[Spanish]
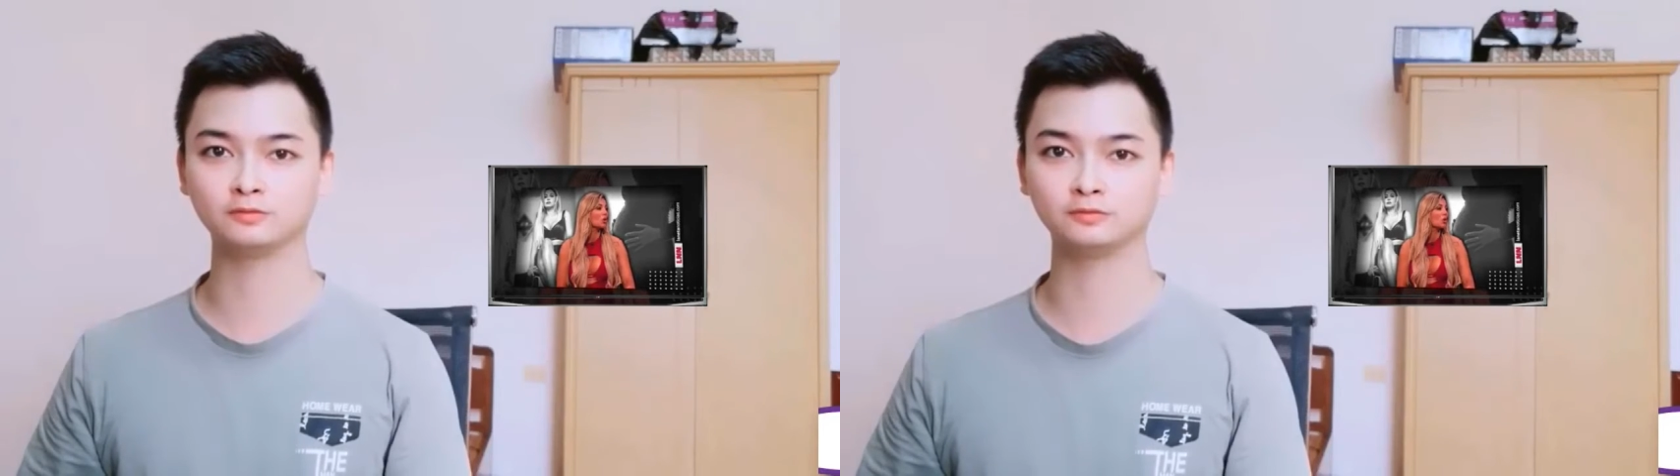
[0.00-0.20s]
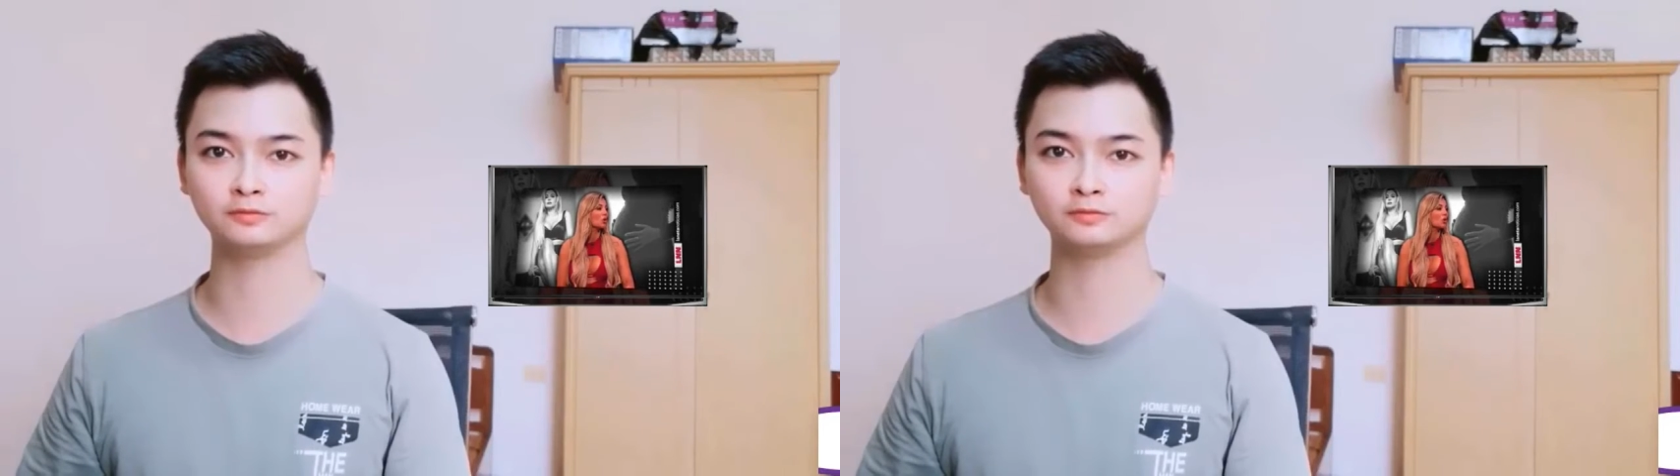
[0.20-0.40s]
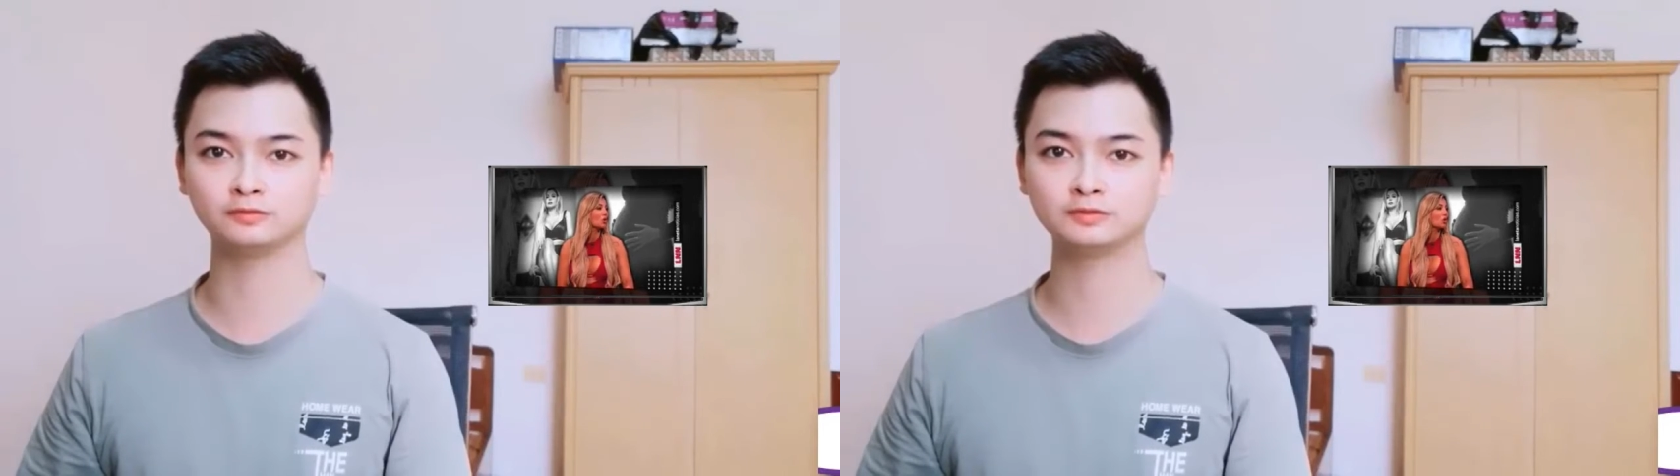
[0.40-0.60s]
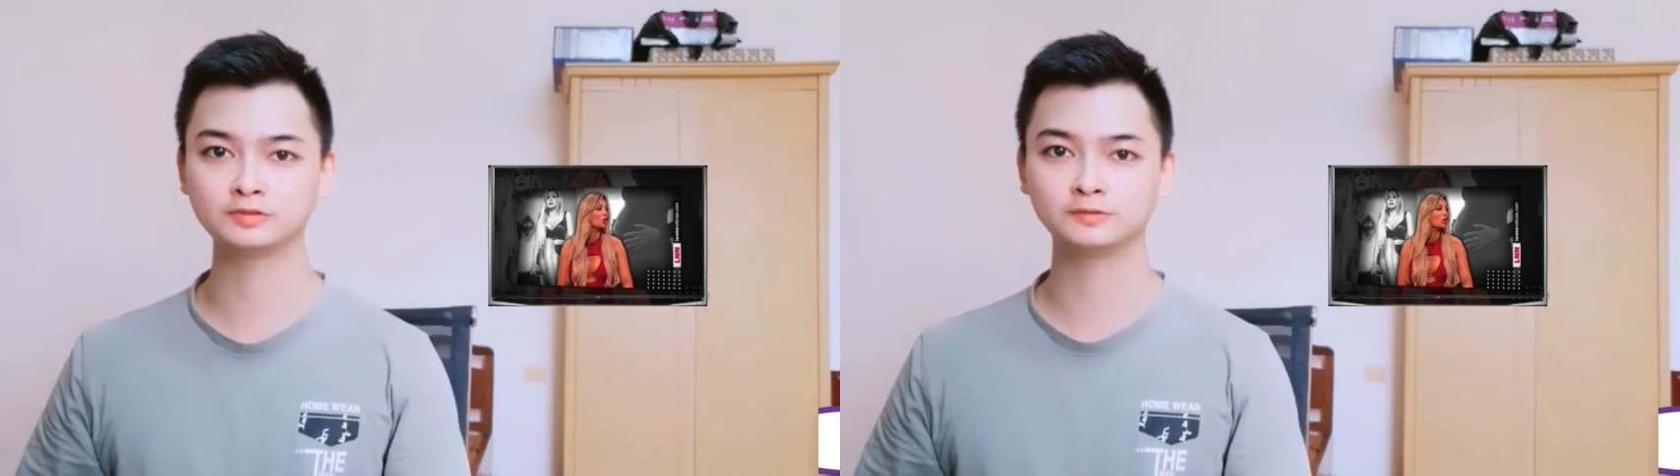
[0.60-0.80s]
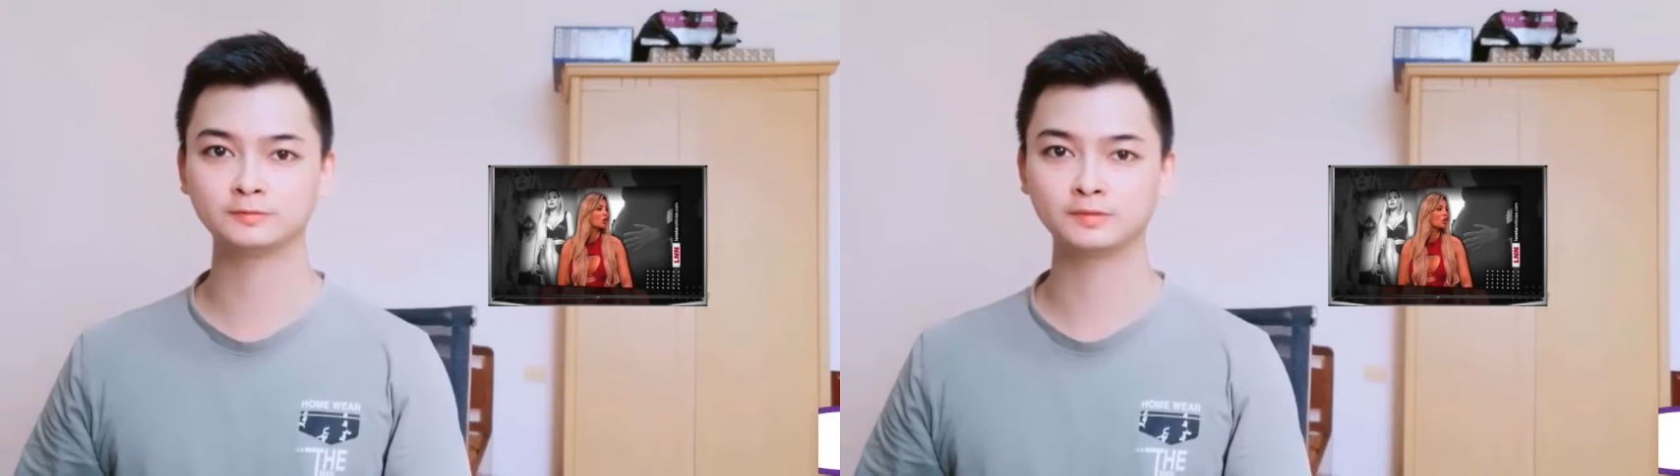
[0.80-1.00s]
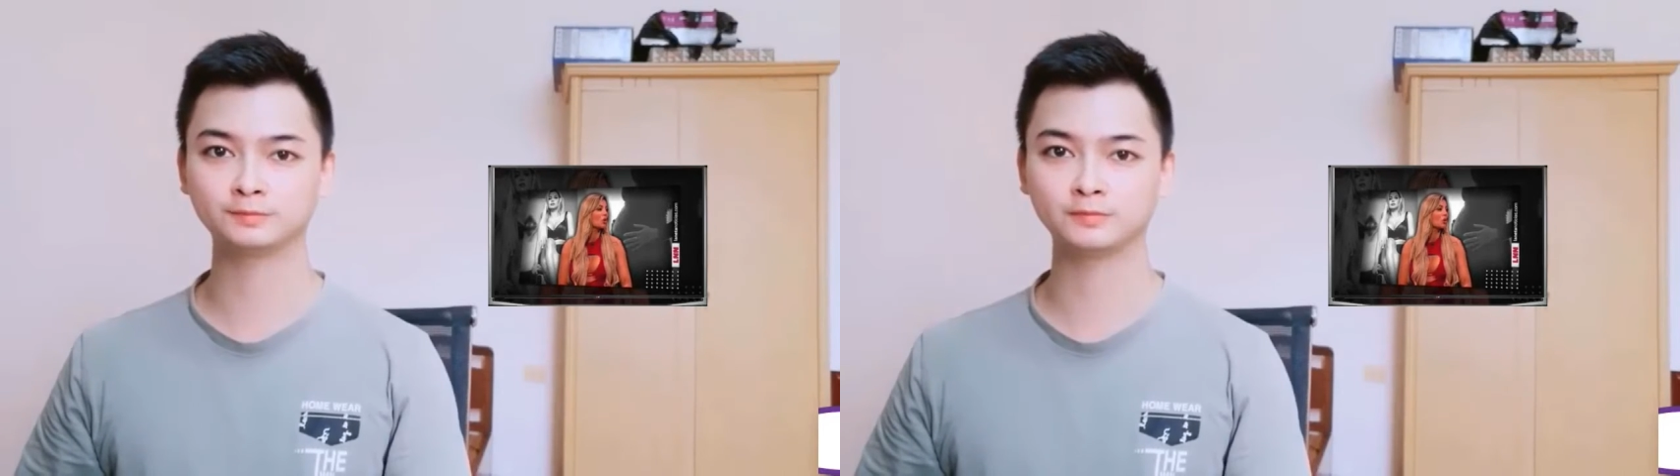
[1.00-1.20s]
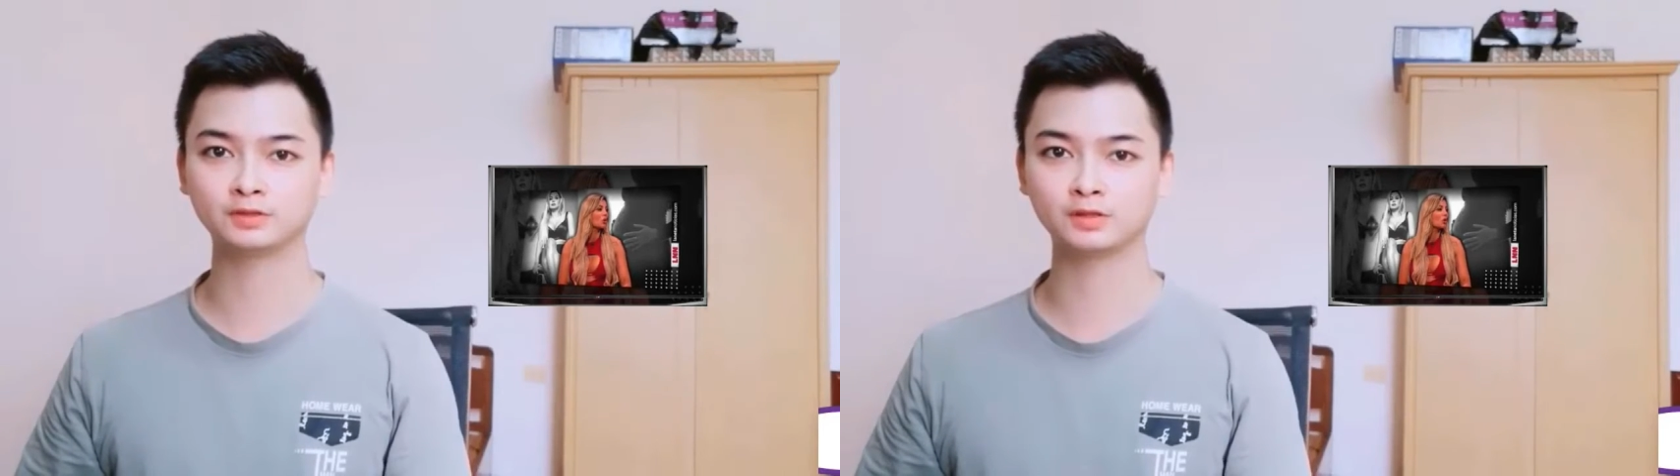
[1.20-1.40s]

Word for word: no lo realizó sola,